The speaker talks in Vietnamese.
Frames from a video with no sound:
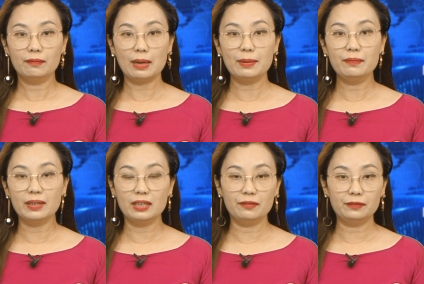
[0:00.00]
và bệnh
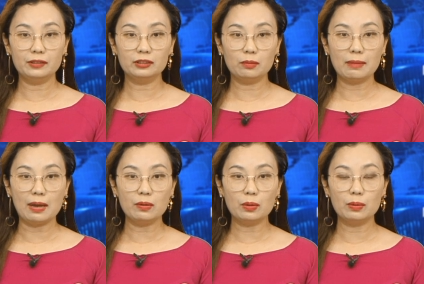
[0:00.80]
viện địa phương thông
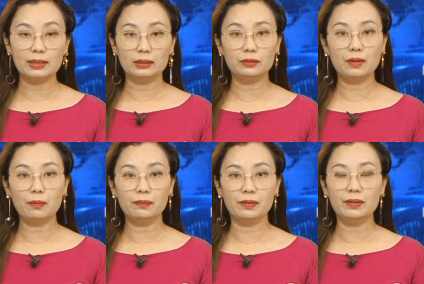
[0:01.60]
báo cô đã tử
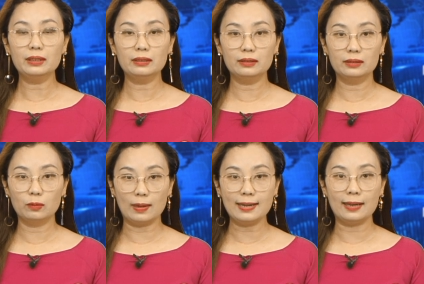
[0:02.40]
vong vì vết thương
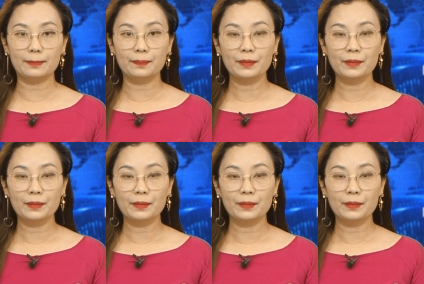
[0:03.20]
quá nặng.